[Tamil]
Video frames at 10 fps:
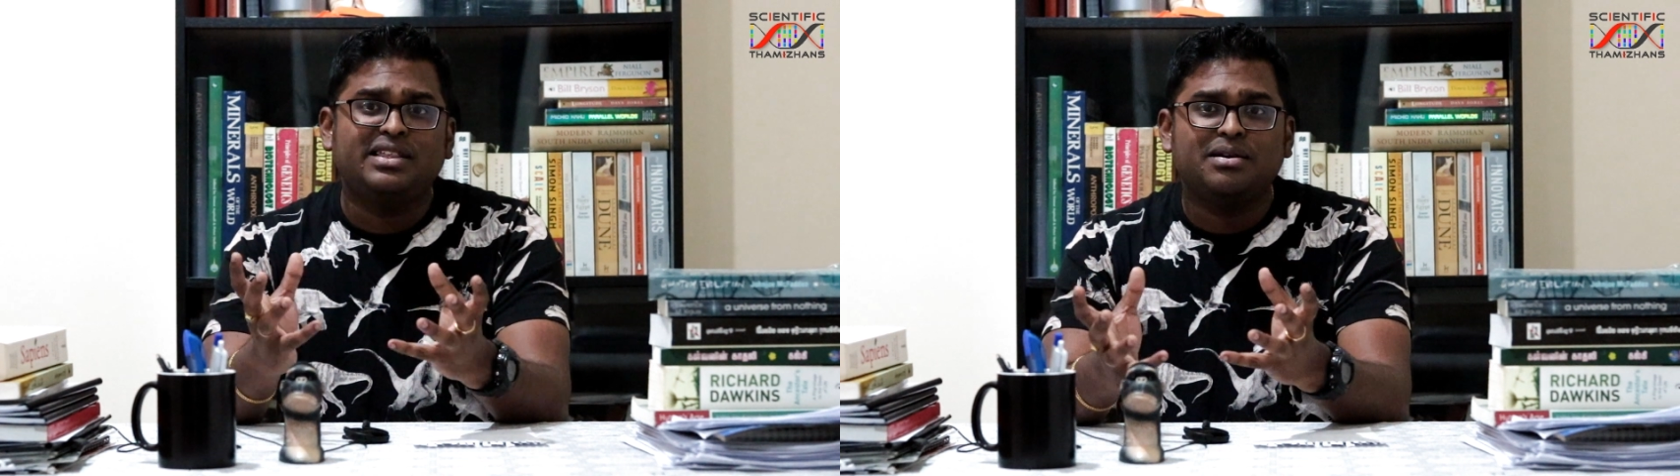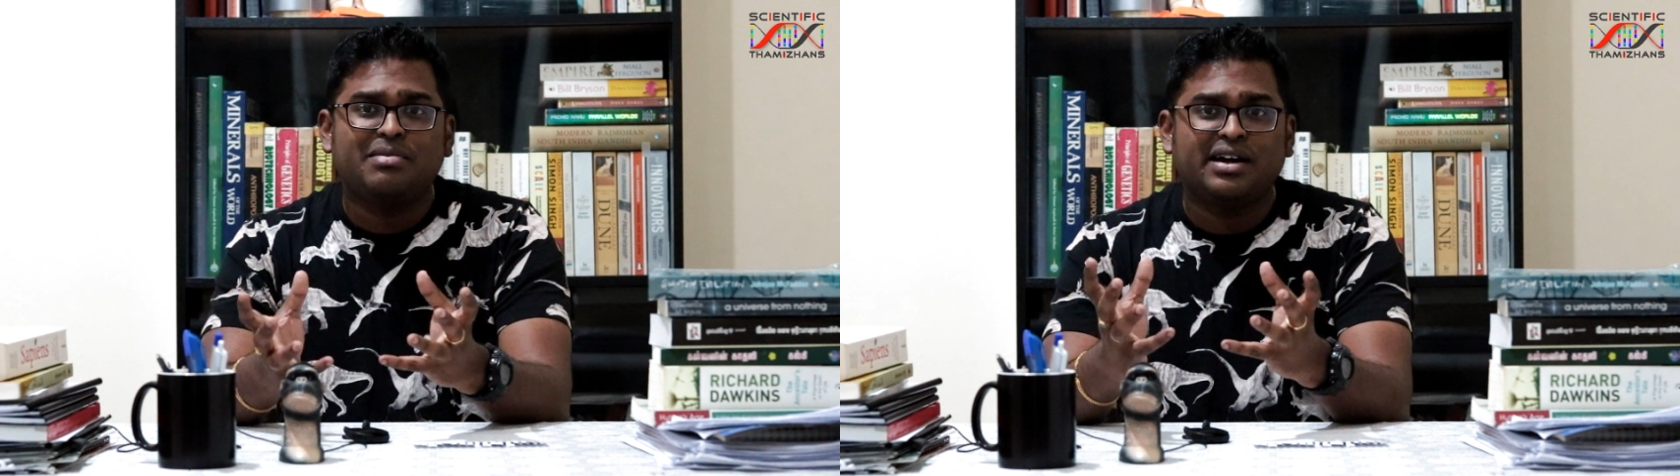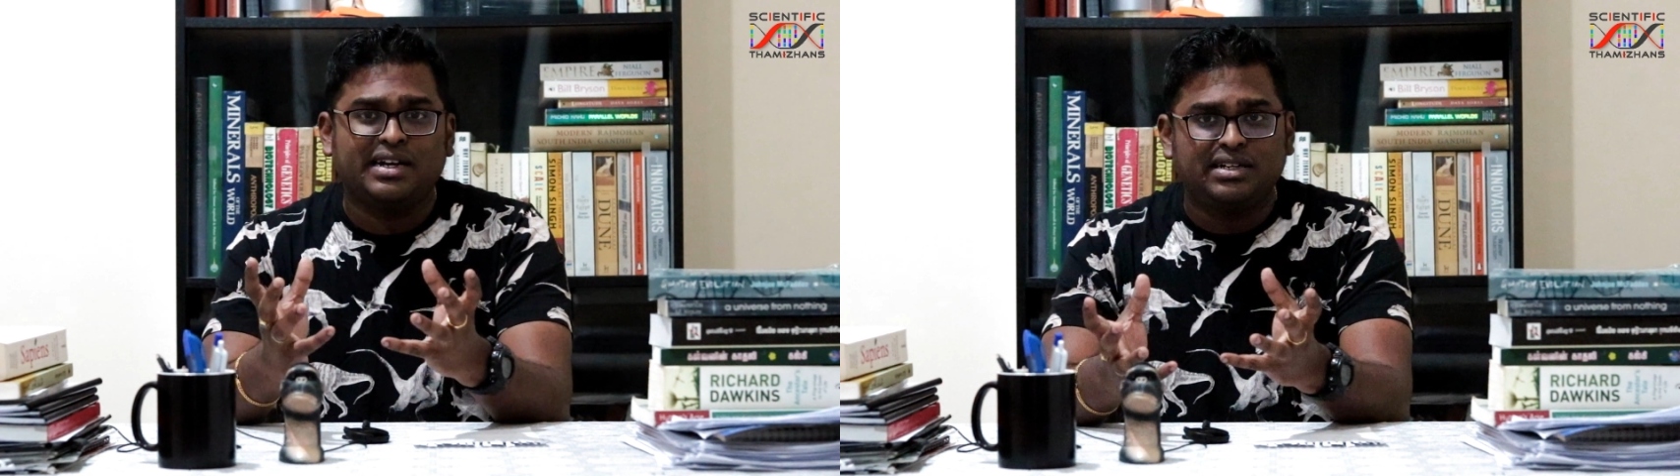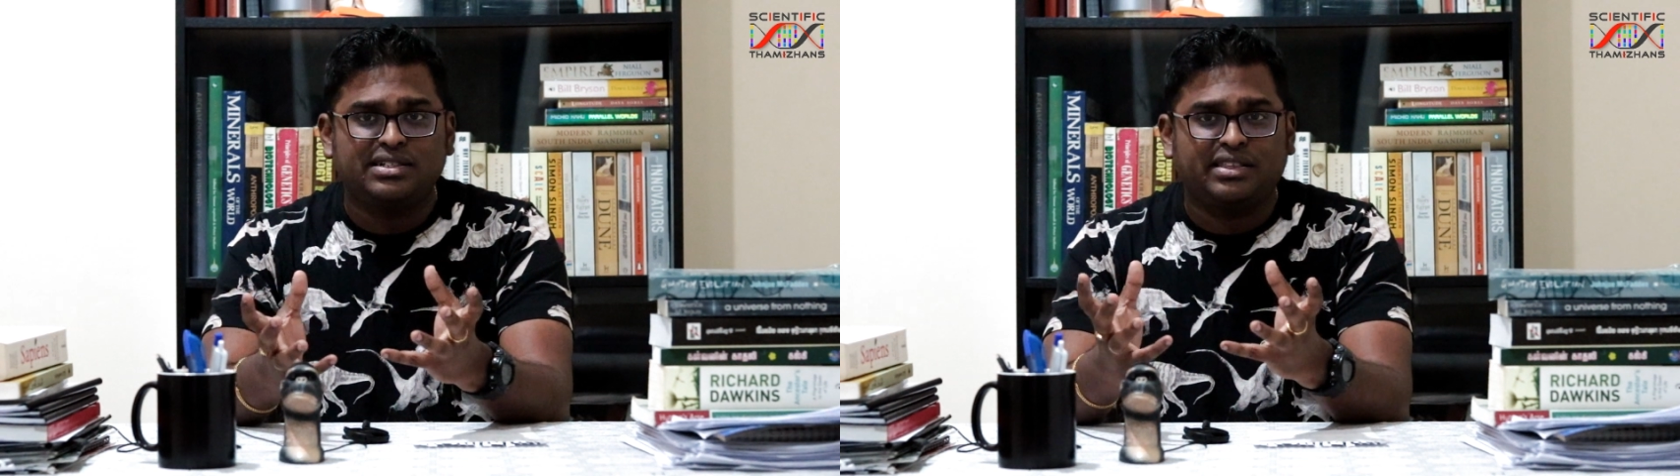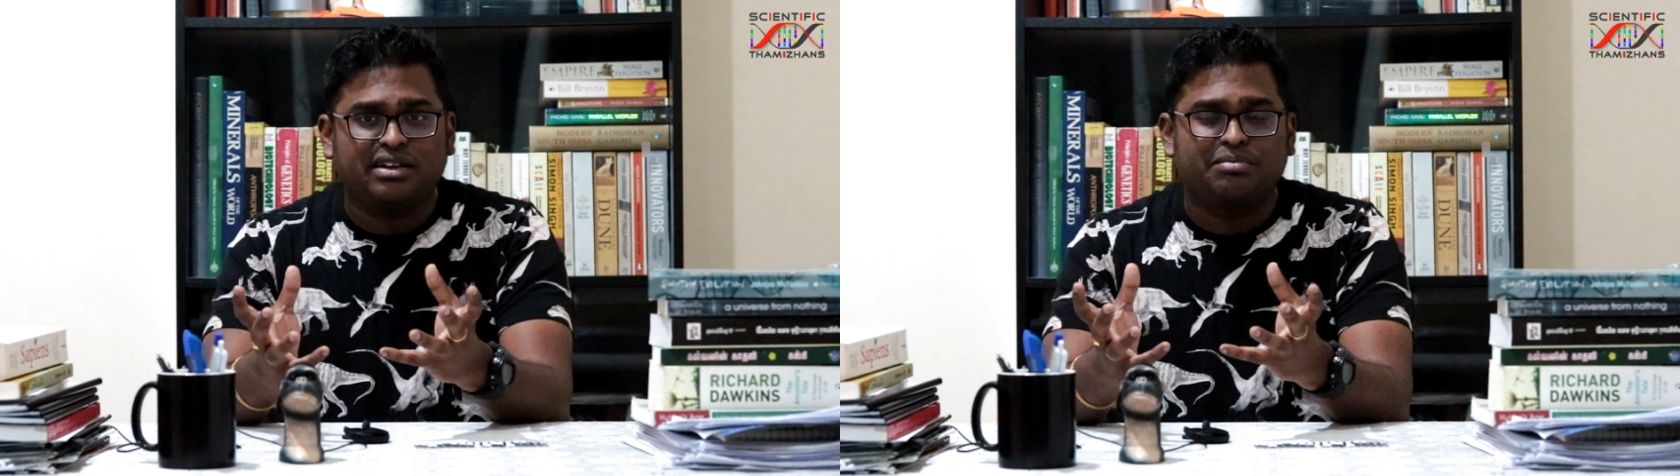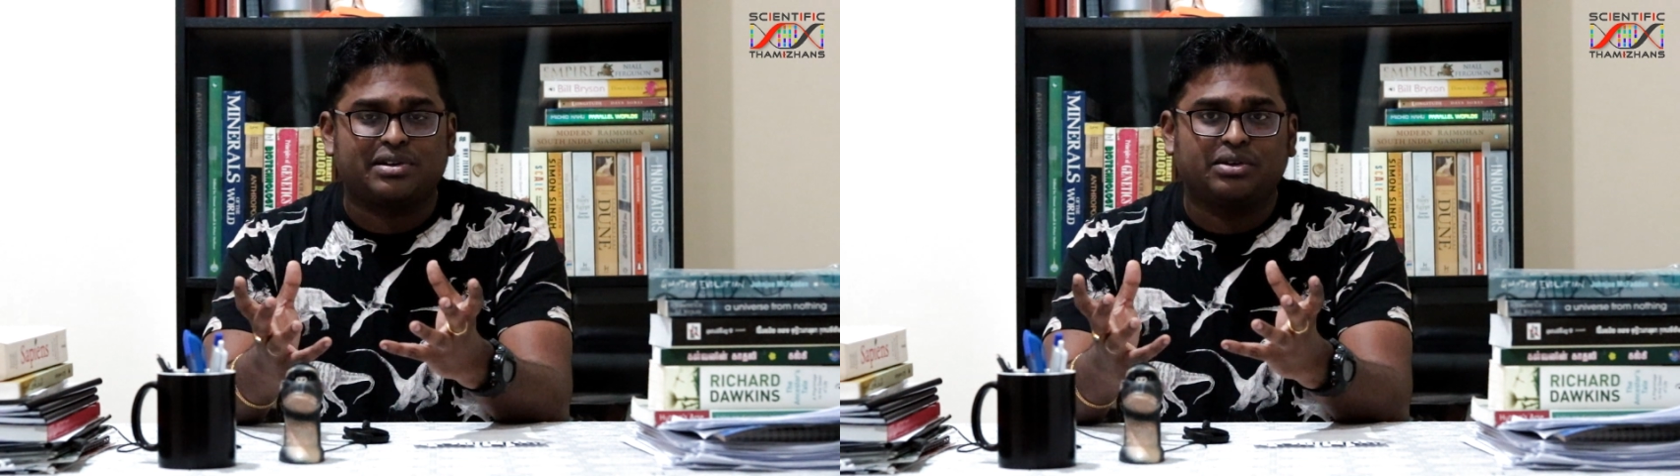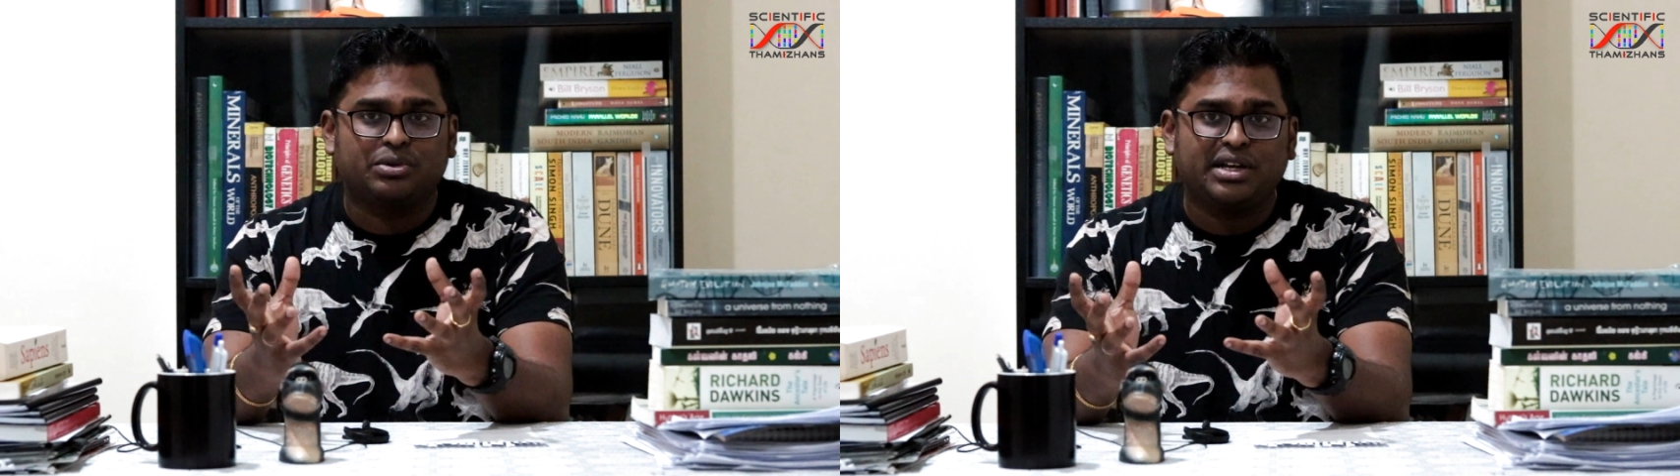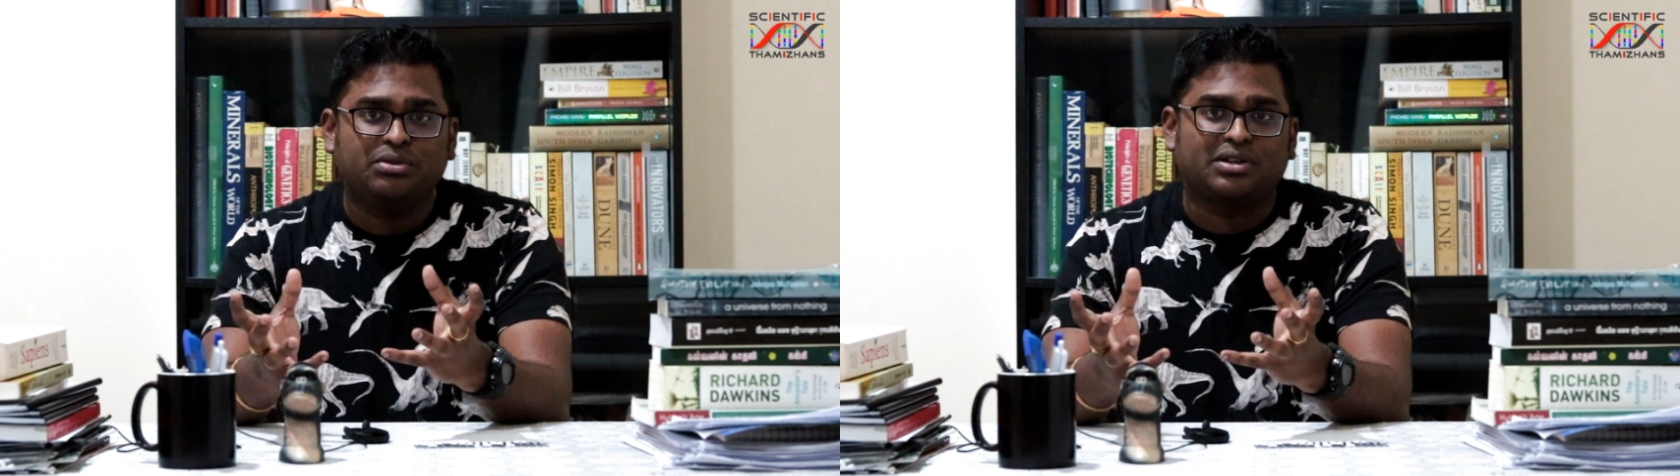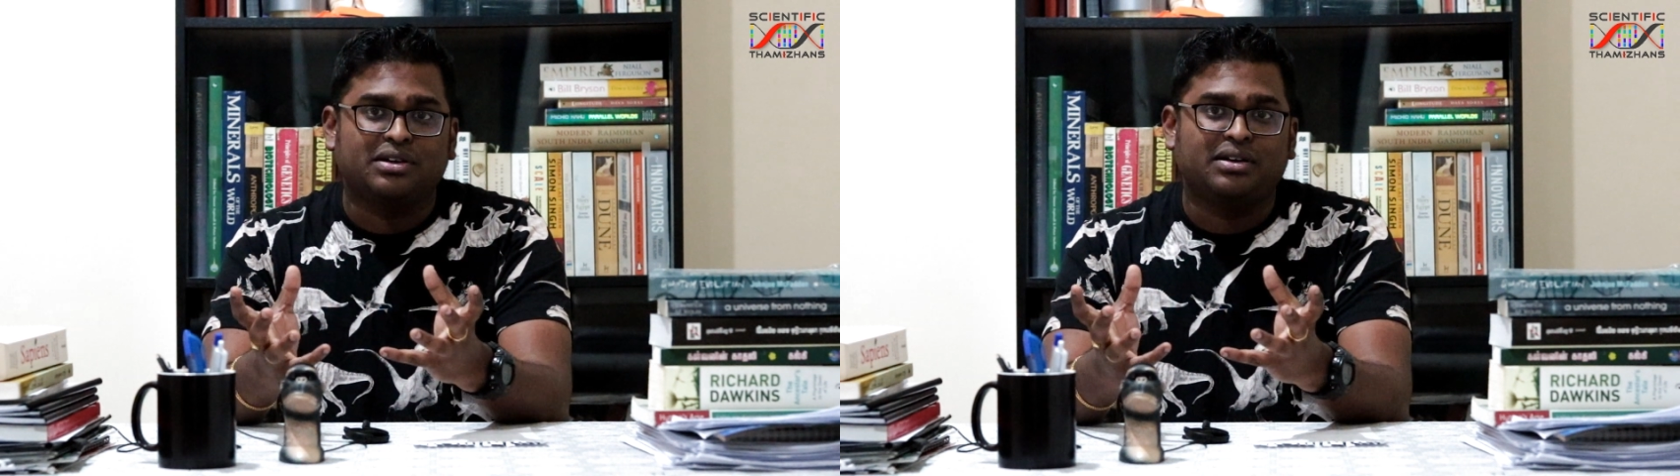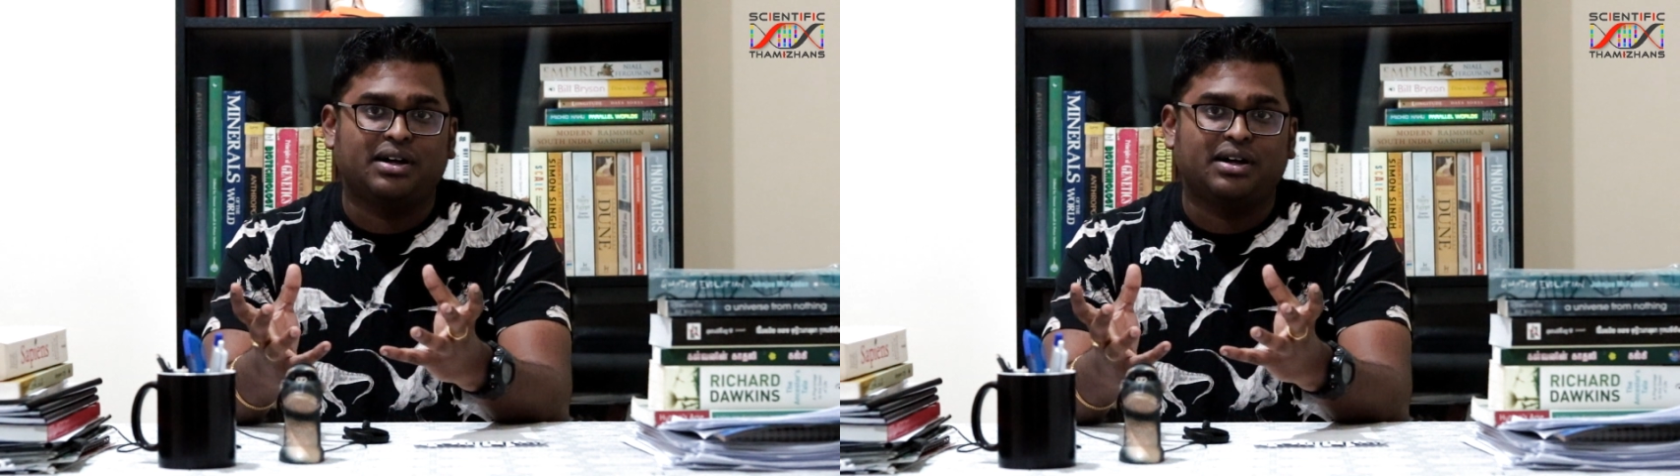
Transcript: அதிகமாக எனர்ஜி தேவைப்படுற ஒரே ஒரு